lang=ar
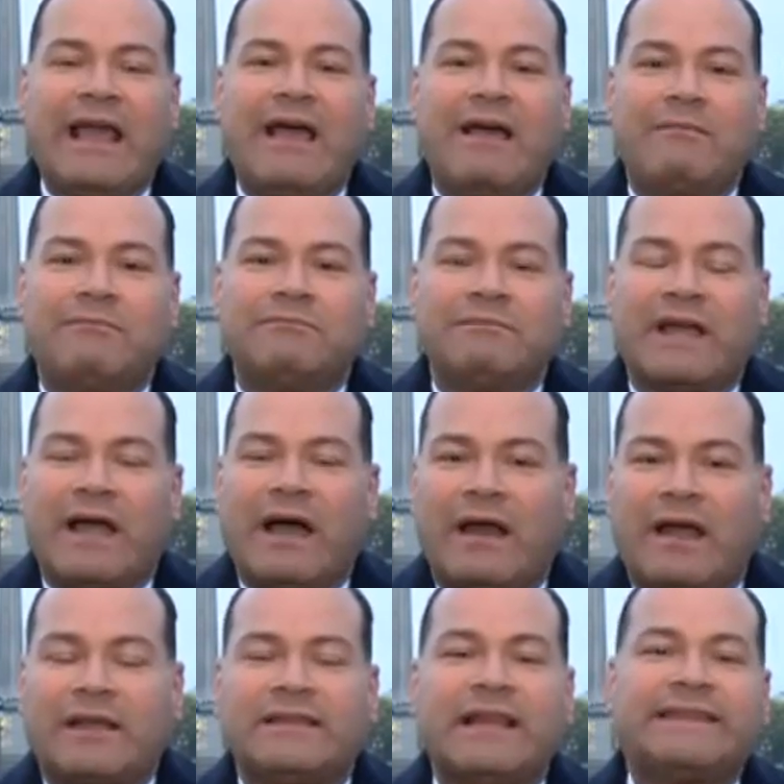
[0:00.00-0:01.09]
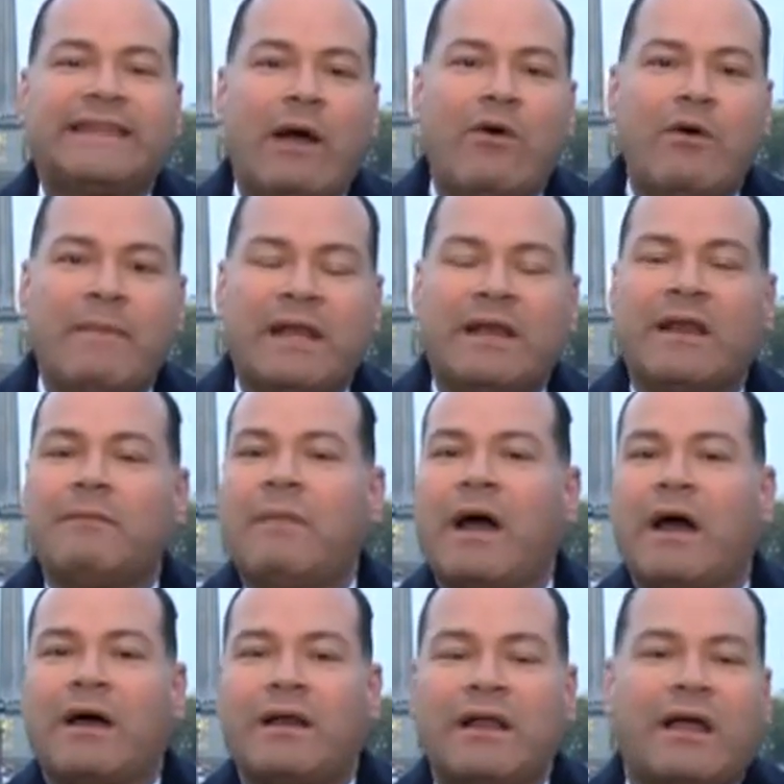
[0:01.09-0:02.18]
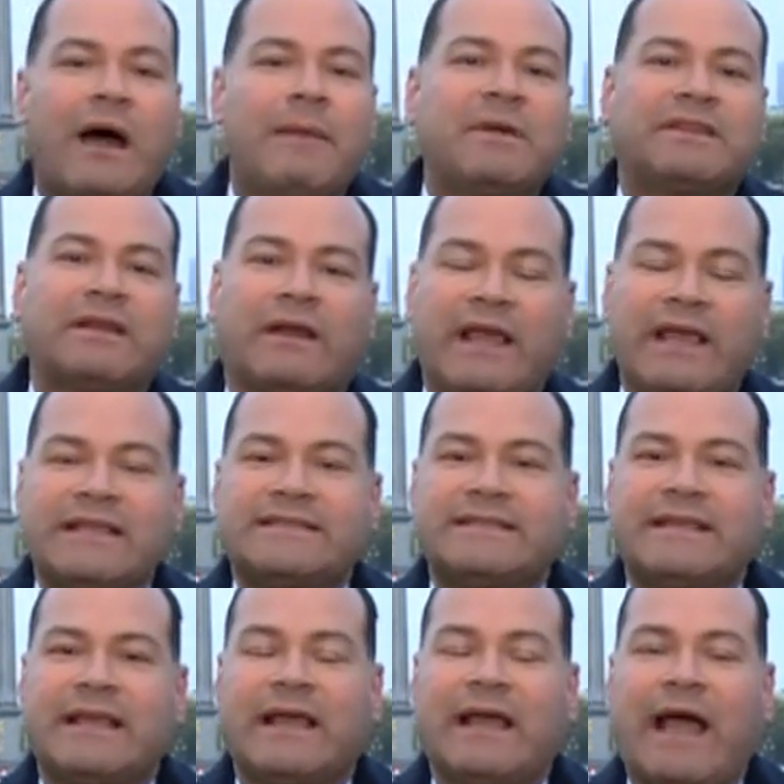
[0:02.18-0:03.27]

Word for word: انا خرجت للتو من مقر اقامه الرئيس آه،